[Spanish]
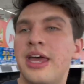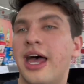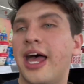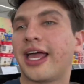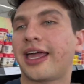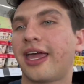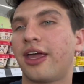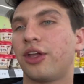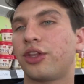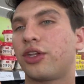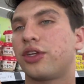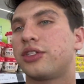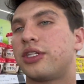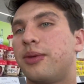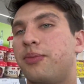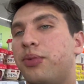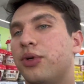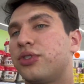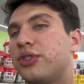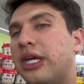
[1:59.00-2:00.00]
aquí hay otros
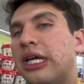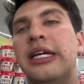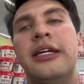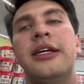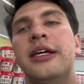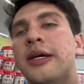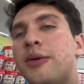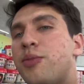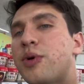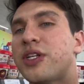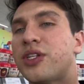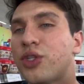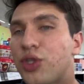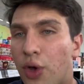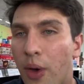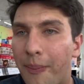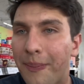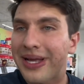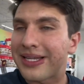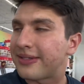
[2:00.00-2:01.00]
tipos de pues
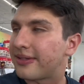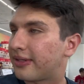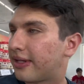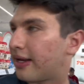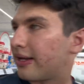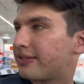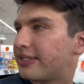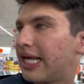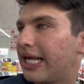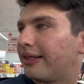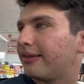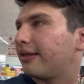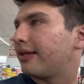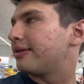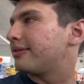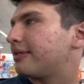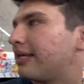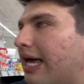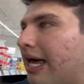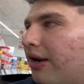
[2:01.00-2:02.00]
sopas
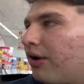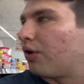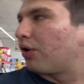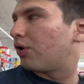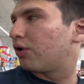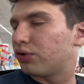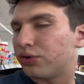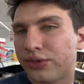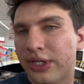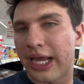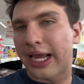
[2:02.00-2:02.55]
interesantes, de arroz, de